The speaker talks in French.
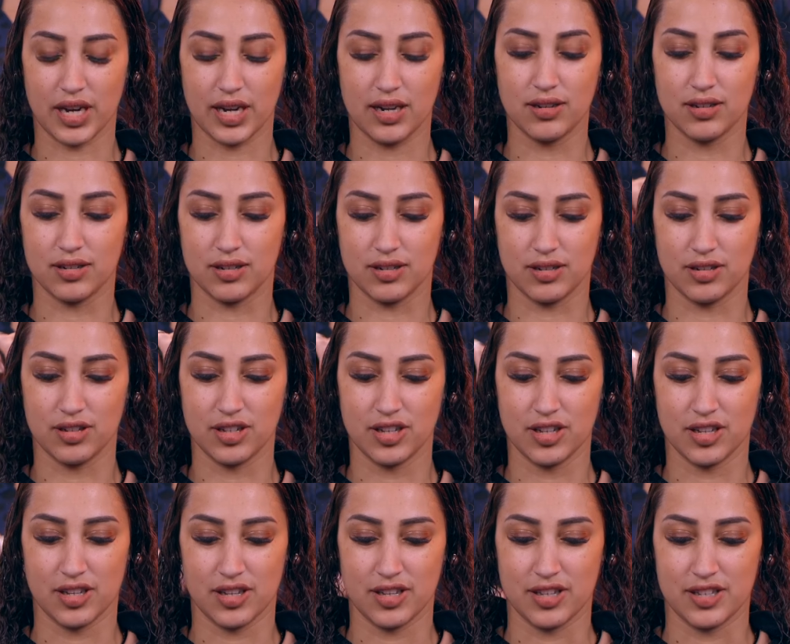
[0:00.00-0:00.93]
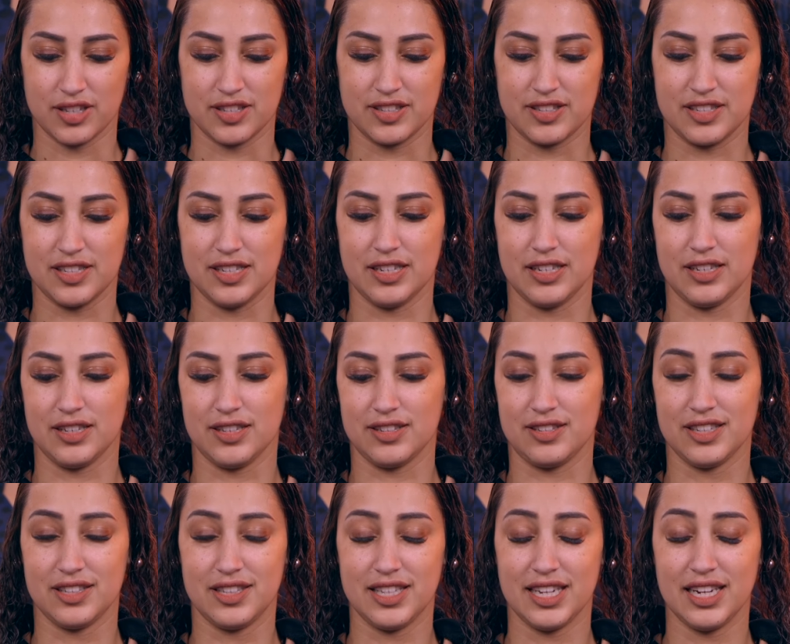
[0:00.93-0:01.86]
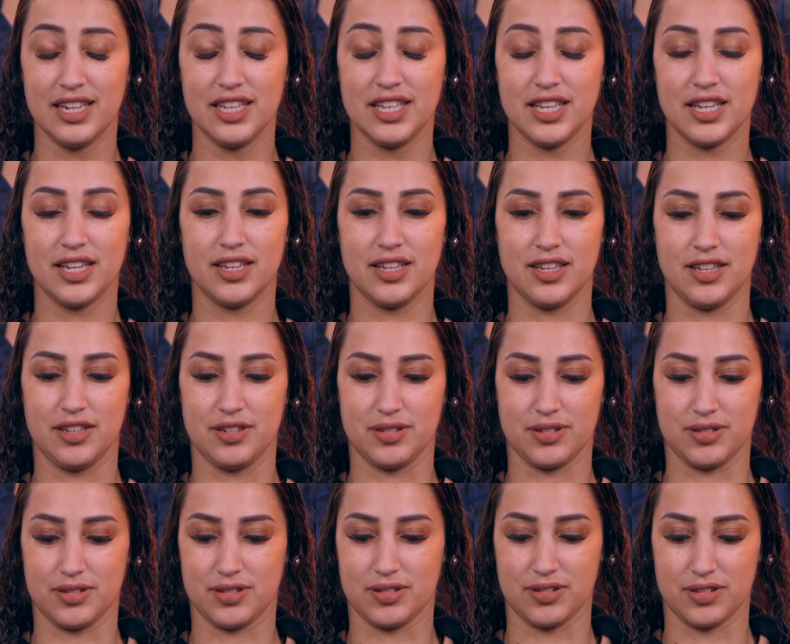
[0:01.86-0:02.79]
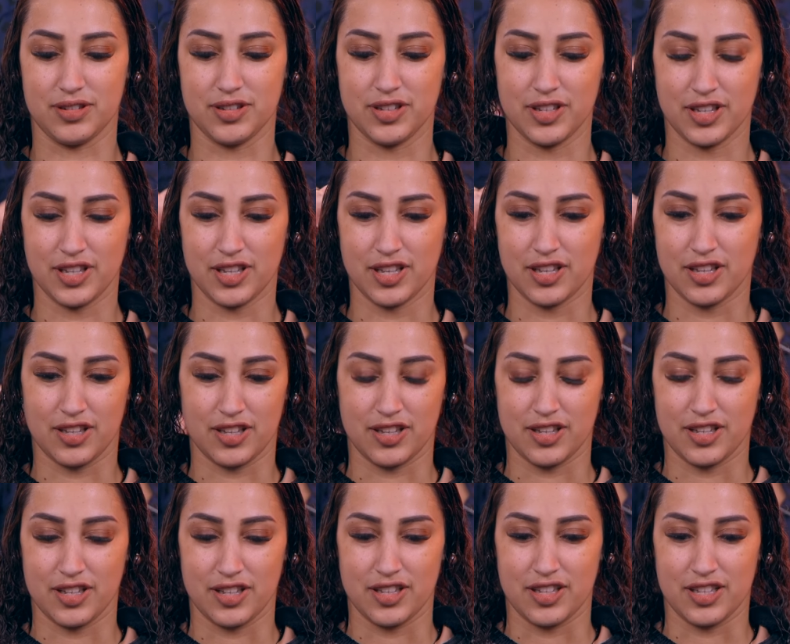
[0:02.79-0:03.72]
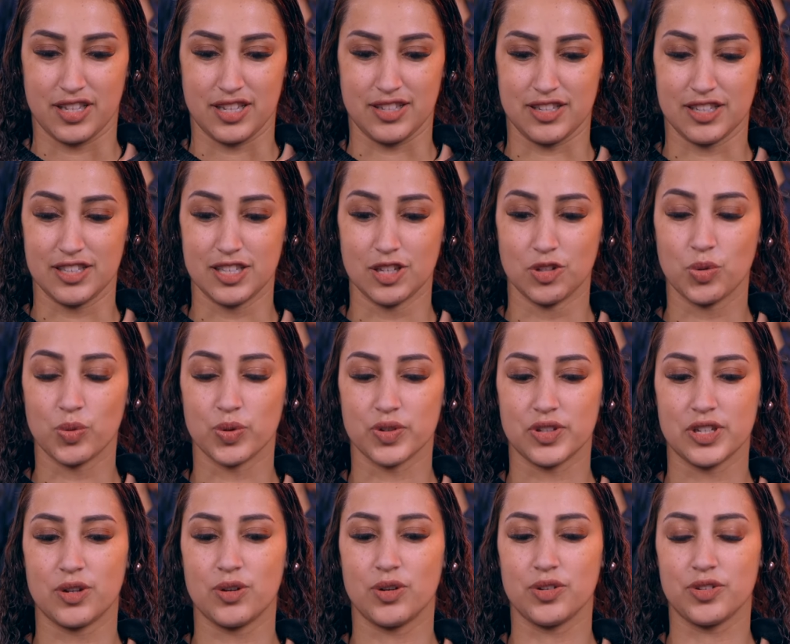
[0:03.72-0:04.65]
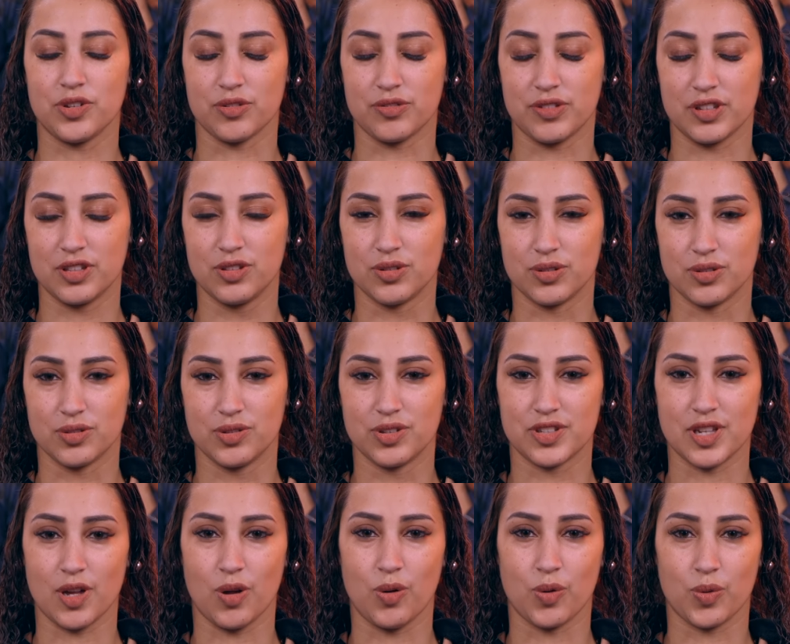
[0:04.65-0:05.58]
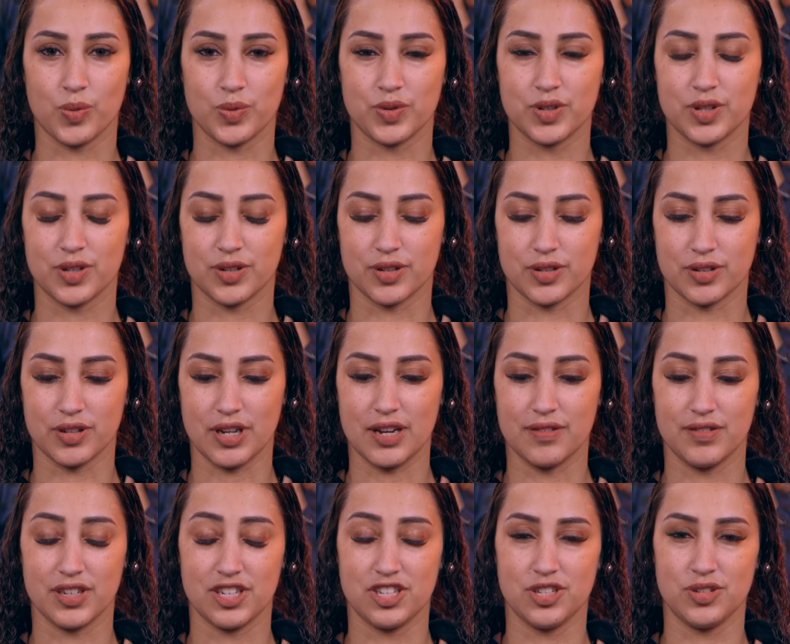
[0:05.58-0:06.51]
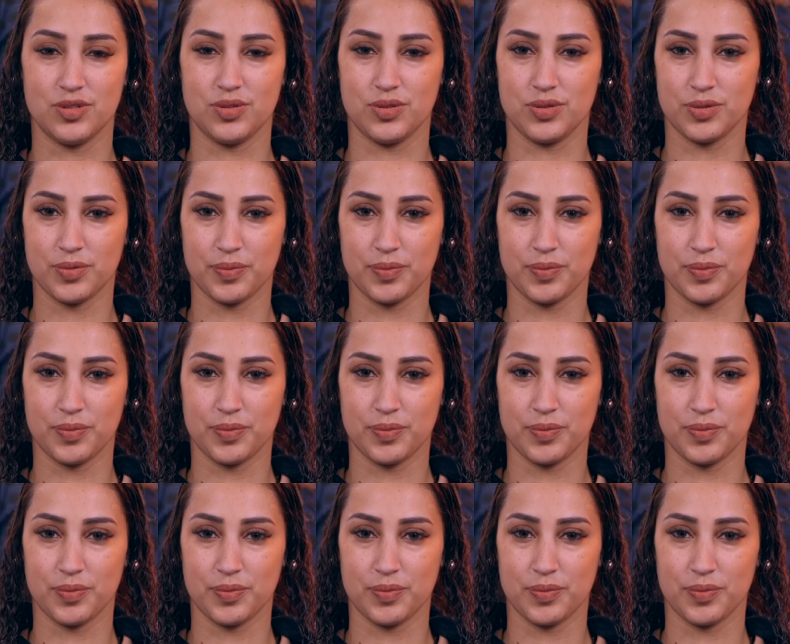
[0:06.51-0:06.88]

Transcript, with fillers: elle, c'était lié et et c'était une conséquence en fait de, sa rencontre euh, avec Jésus.